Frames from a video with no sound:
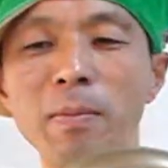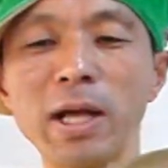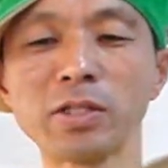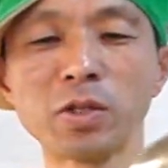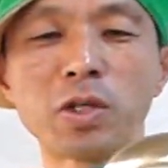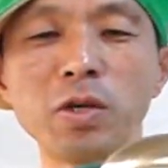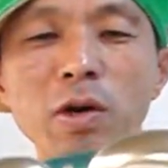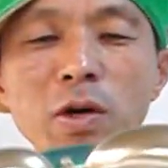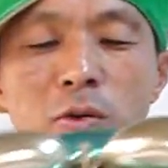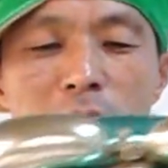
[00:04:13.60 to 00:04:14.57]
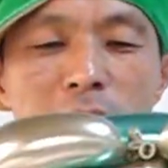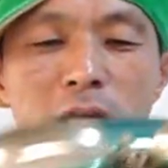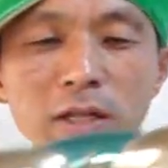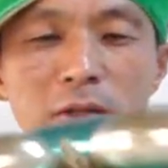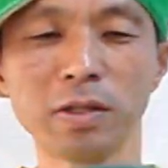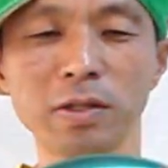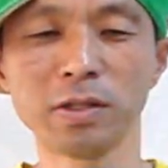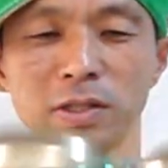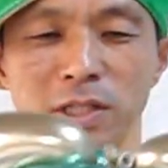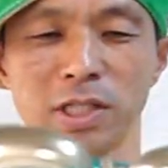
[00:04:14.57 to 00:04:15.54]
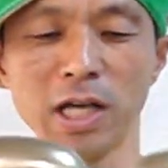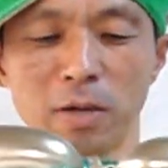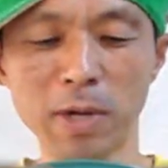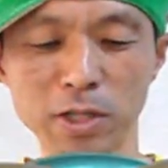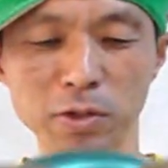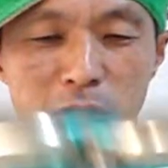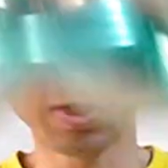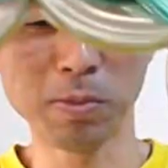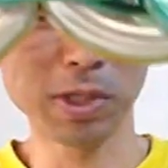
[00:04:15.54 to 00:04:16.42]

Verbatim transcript: まあちょっと今日はこれで違うバージョンにしてみ